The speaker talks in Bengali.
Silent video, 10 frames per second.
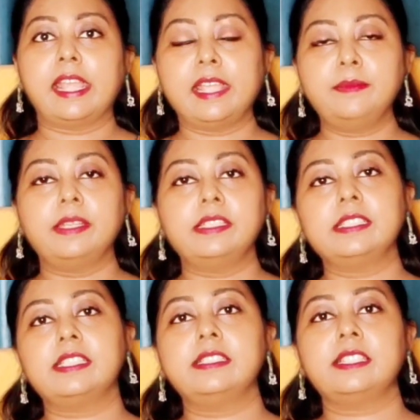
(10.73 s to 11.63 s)
এই
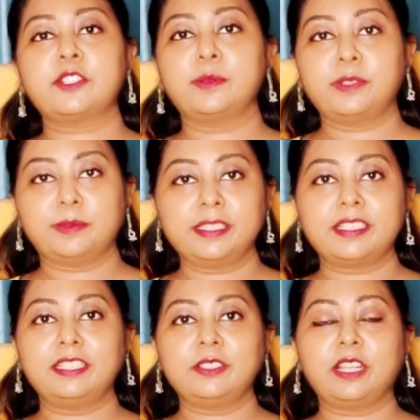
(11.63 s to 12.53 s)
মেডিসিনটা সম্পর্কে
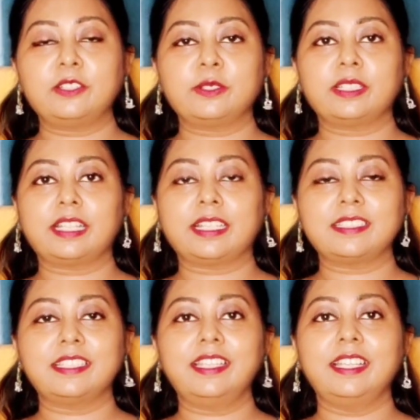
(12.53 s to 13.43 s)
বিস্তারিত আলোচনা
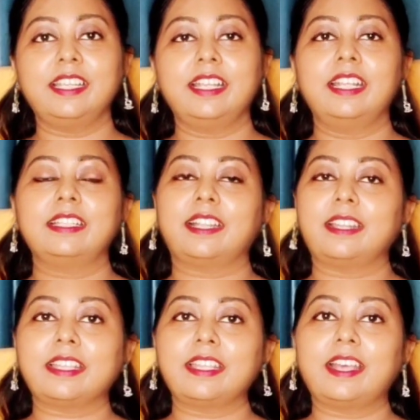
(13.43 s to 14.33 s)
থাকছে
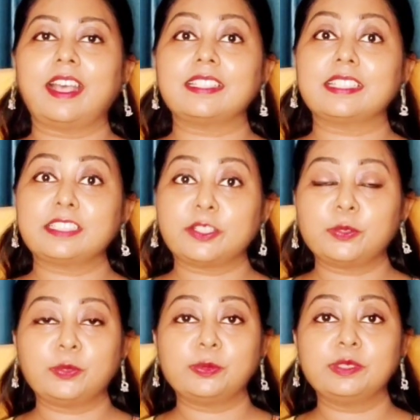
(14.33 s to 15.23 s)
তার আগে আজকে
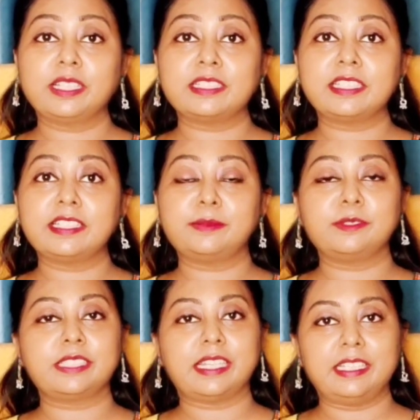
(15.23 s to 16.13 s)
যারা নতুন দেখছেন
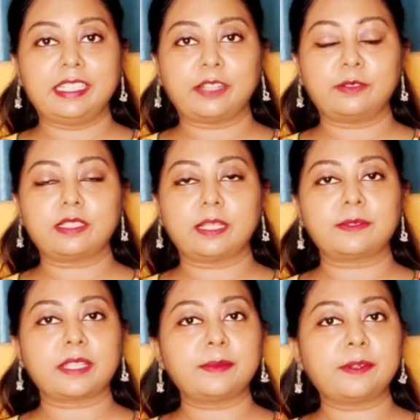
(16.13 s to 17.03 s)
এবং চ্যানেলটি এখনও
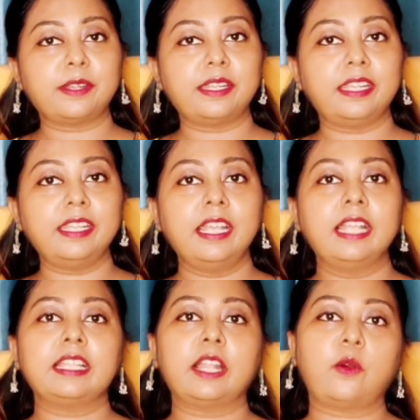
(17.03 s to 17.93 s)
সাবস্ক্রাইব করেননি
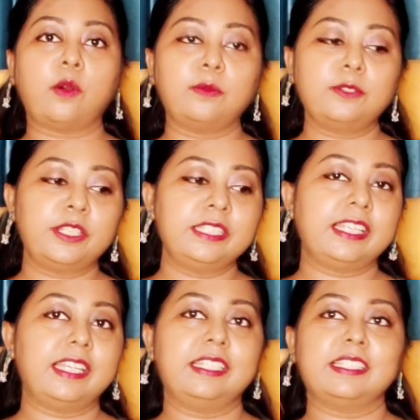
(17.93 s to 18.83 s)
তারা অবশ্যই
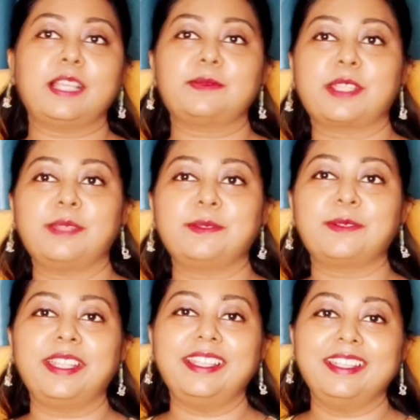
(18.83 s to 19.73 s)
চ্যানেলটি সাবস্ক্রাইব
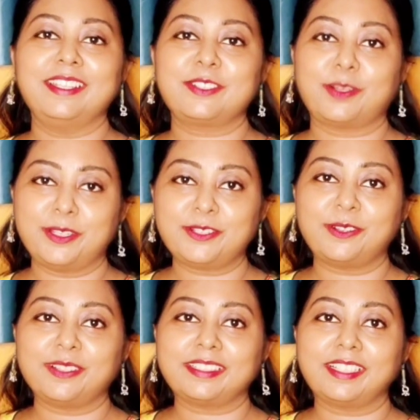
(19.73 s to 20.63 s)
করে সবাই
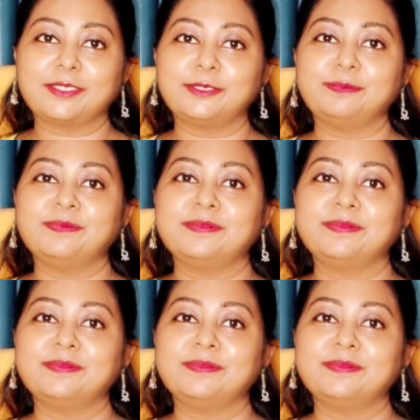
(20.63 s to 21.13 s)
সঙ্গে থাকুন